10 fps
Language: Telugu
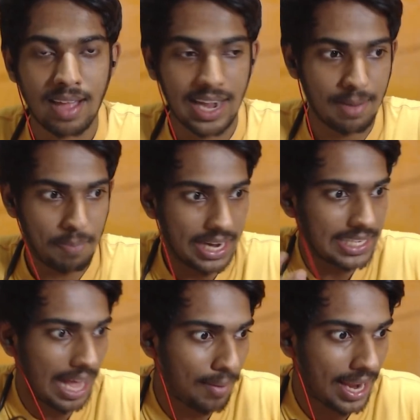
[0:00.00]
అంటే పడి
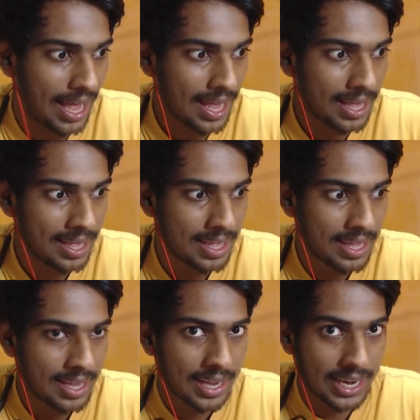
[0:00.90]
సావాలా
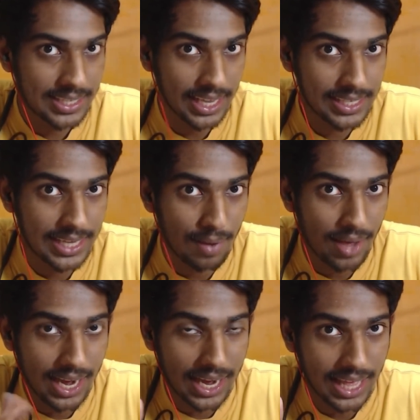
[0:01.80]
కానీ
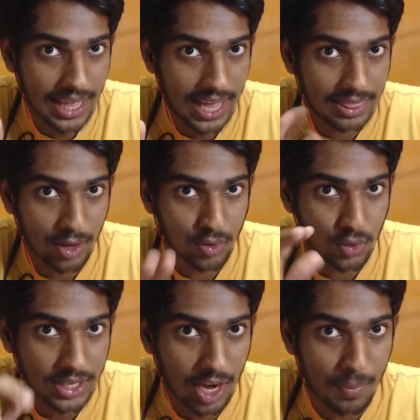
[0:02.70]
సత్యమా లేదా ఇంతను
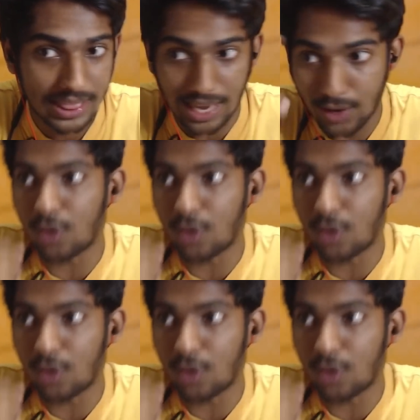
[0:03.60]
చూసే లోపల తన్ని కూడా